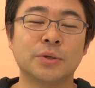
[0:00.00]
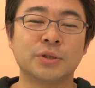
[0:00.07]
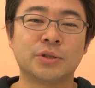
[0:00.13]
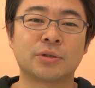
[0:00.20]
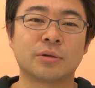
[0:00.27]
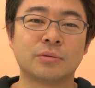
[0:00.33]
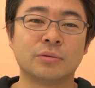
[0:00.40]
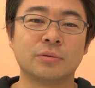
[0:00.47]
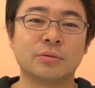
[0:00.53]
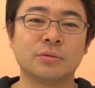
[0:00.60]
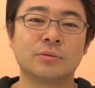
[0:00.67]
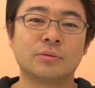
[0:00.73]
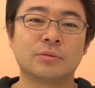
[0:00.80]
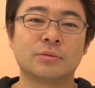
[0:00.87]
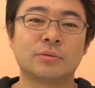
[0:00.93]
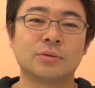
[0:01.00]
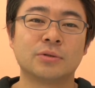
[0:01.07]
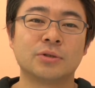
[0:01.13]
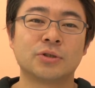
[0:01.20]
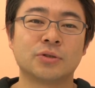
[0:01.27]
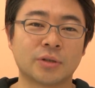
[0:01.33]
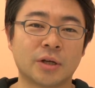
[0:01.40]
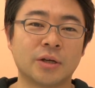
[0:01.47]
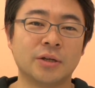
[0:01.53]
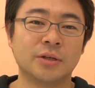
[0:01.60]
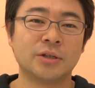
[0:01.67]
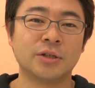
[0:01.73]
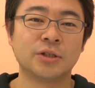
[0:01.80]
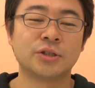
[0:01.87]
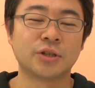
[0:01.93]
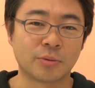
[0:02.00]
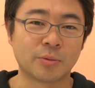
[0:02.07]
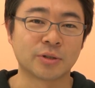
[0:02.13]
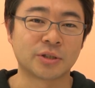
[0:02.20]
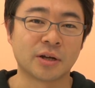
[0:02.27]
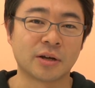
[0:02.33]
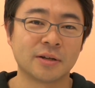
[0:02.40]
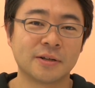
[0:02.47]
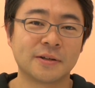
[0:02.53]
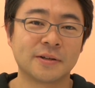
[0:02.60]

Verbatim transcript: 密着取材してきました